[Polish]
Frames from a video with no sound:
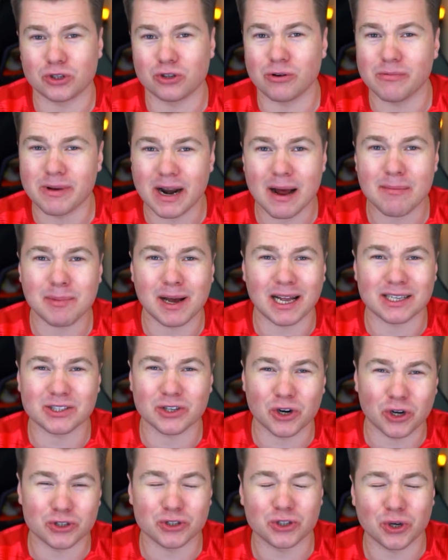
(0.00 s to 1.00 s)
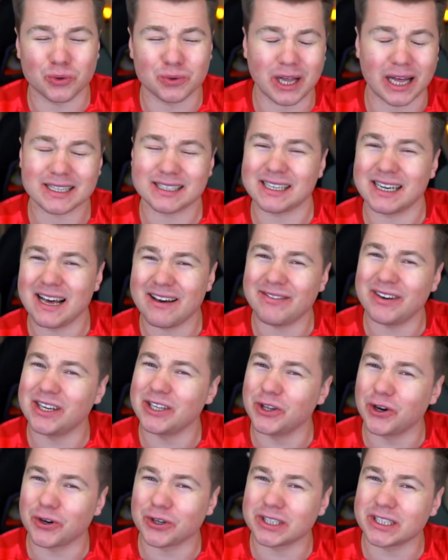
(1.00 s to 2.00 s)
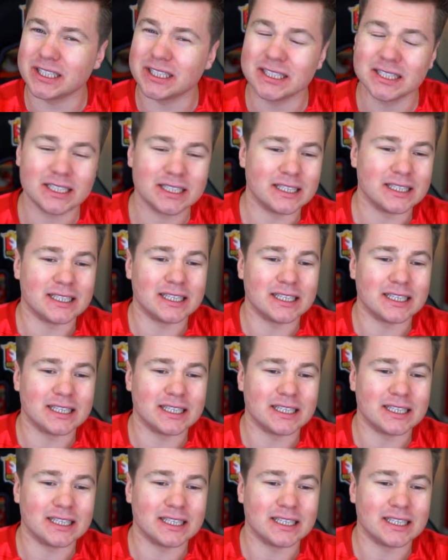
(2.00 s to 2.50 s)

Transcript: no to ramka z Rosją, ta z lewej nogi...